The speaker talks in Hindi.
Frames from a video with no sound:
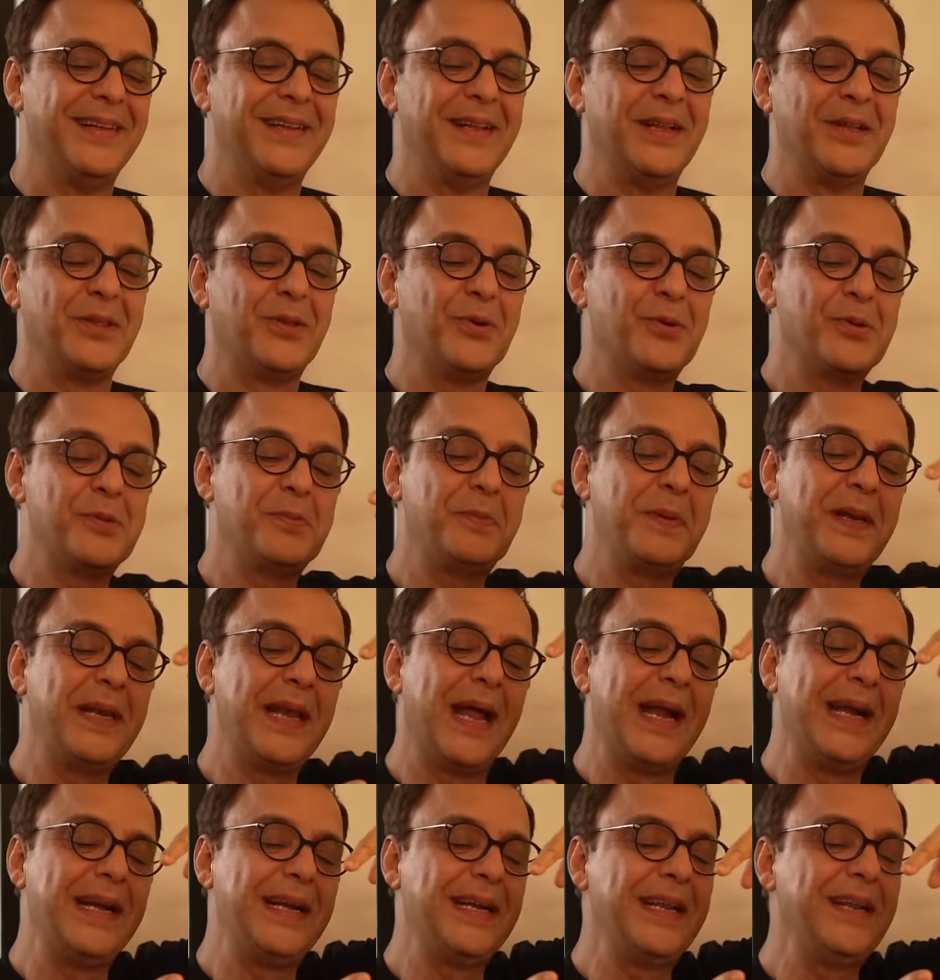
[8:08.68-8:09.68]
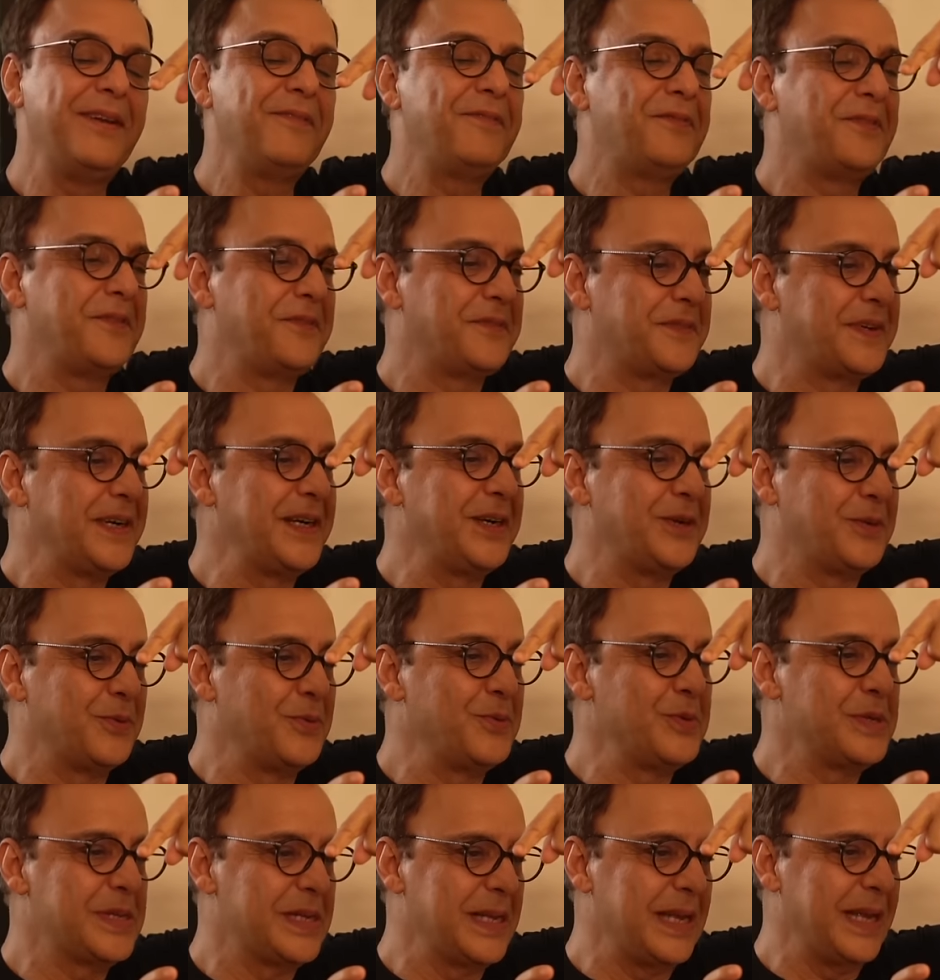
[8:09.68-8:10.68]
तो उसमें 1952
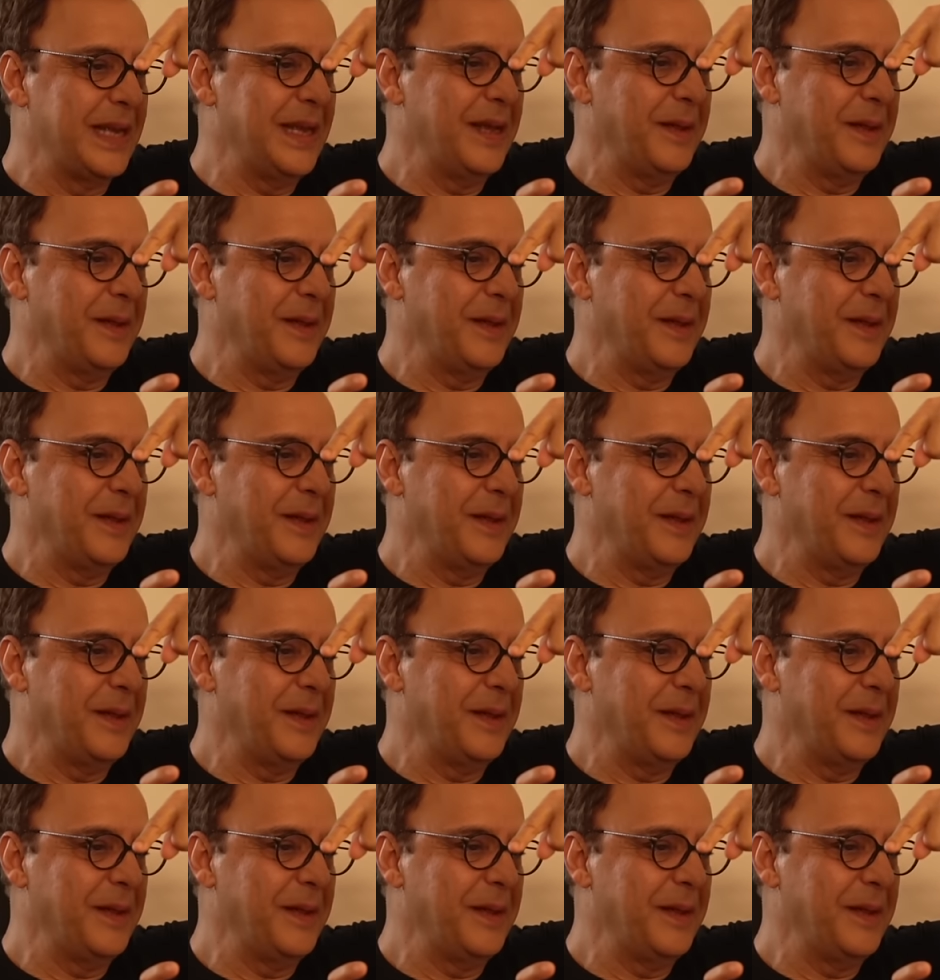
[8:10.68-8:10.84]
से